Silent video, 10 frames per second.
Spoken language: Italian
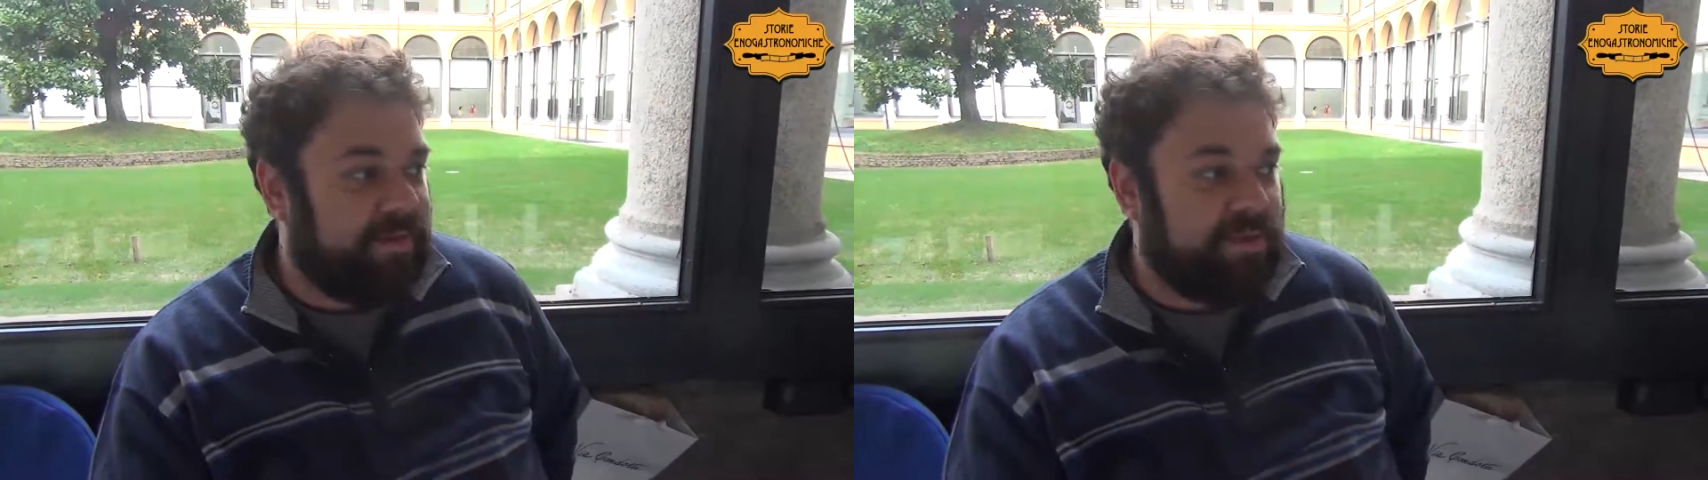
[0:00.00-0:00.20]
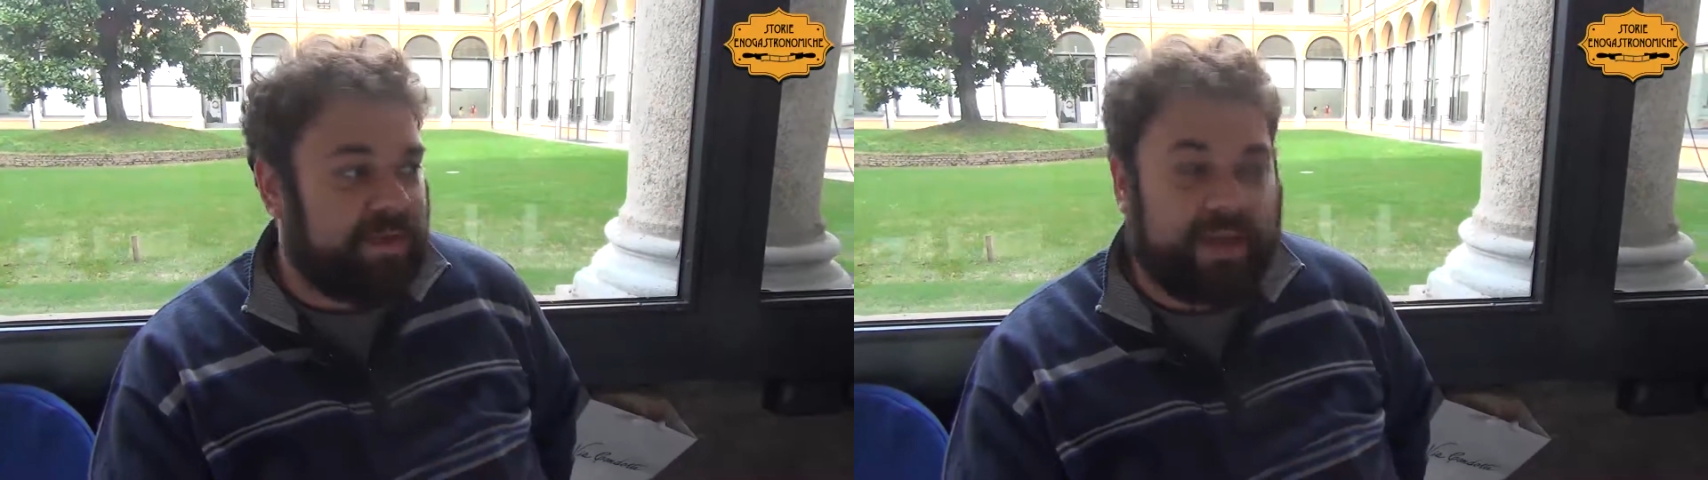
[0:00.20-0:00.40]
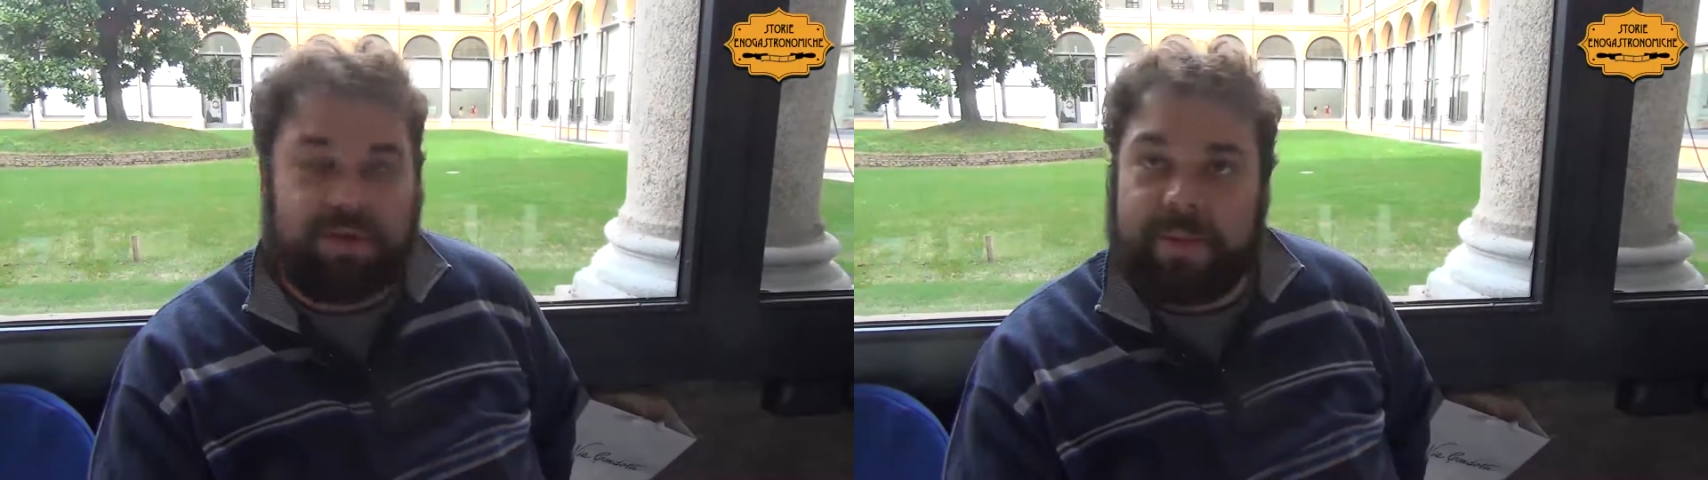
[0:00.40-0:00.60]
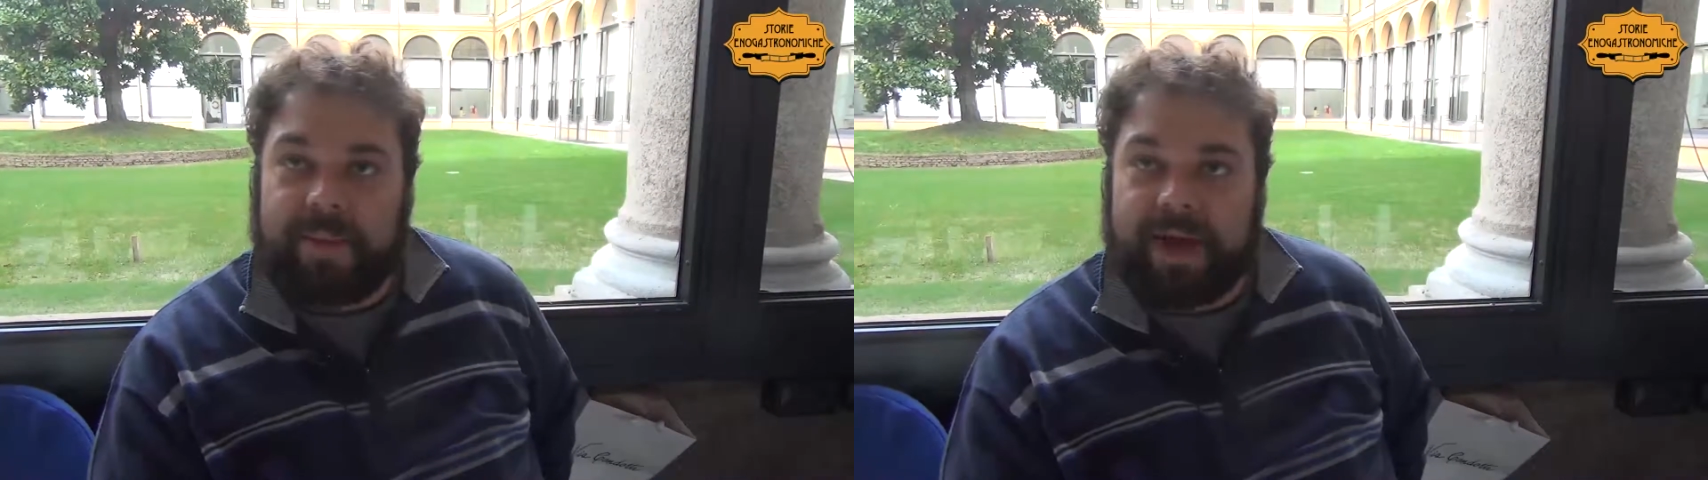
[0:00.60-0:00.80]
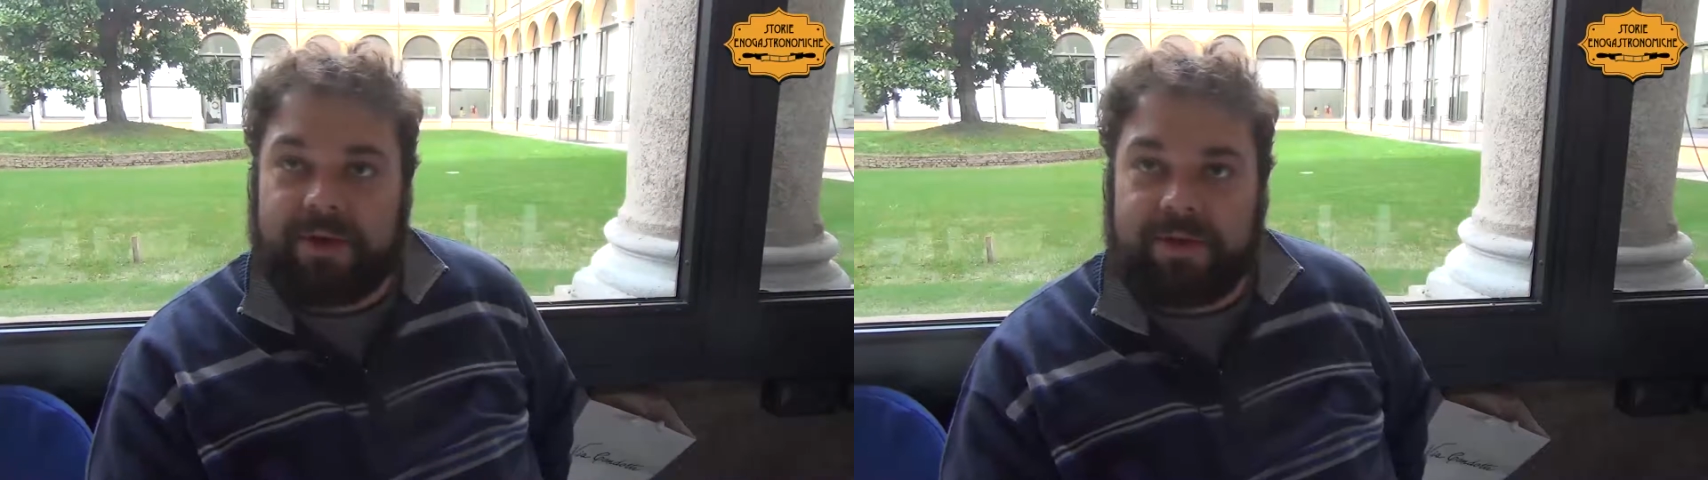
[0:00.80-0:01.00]
fruttato e
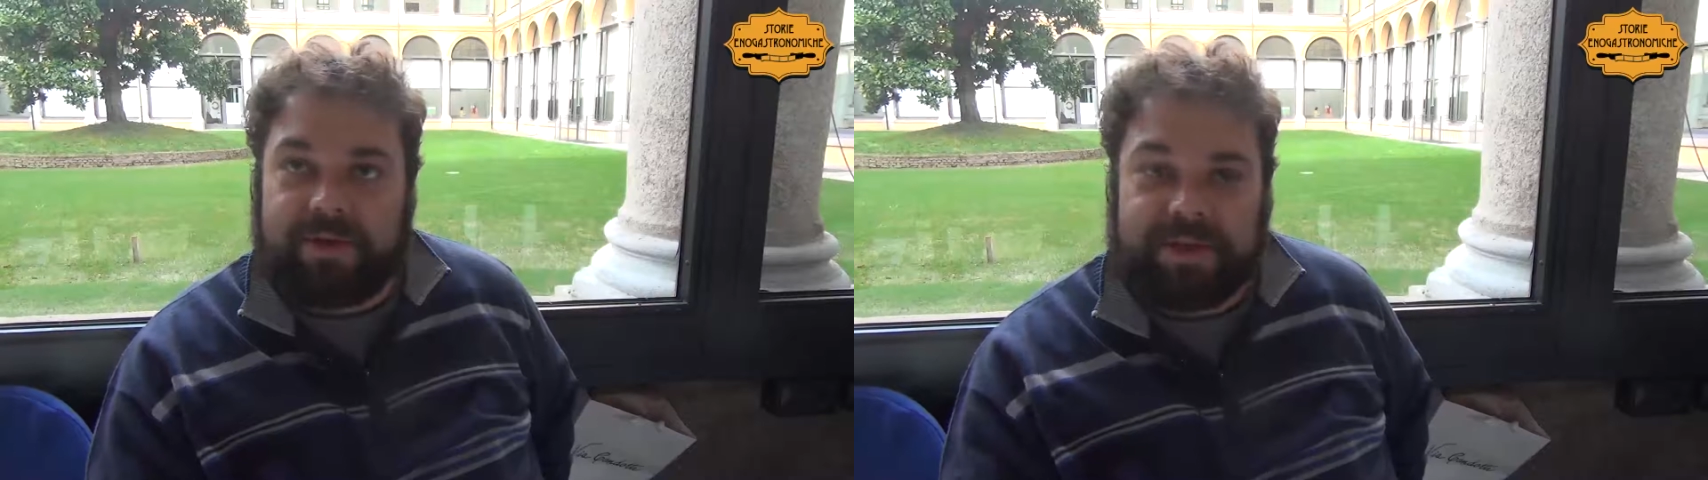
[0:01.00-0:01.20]
amaro